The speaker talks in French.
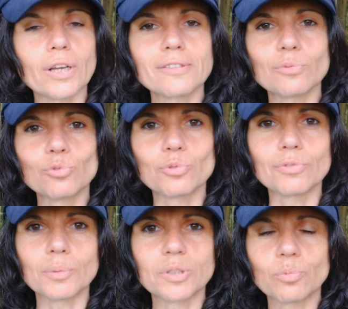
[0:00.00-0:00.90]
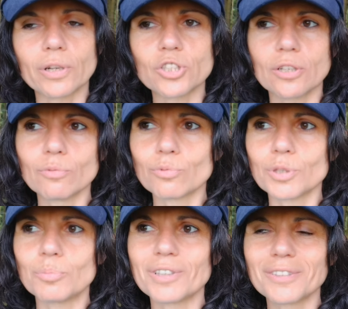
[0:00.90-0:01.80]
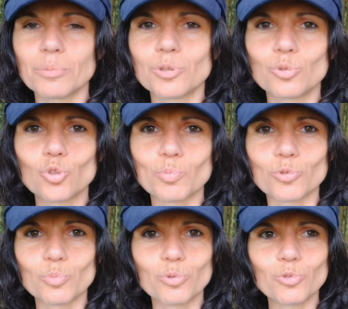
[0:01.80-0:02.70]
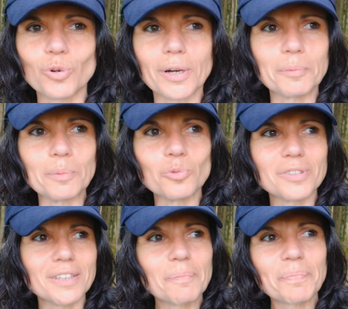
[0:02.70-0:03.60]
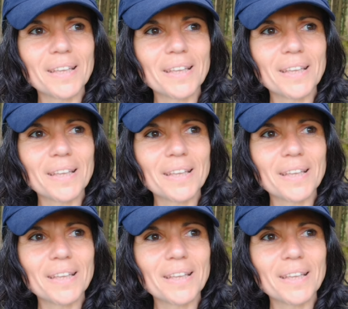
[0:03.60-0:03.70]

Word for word: voilà, si vous suivez un petit peu la chaîne, vous voyez bien que d'habitude, je pense plutôt à m'amuser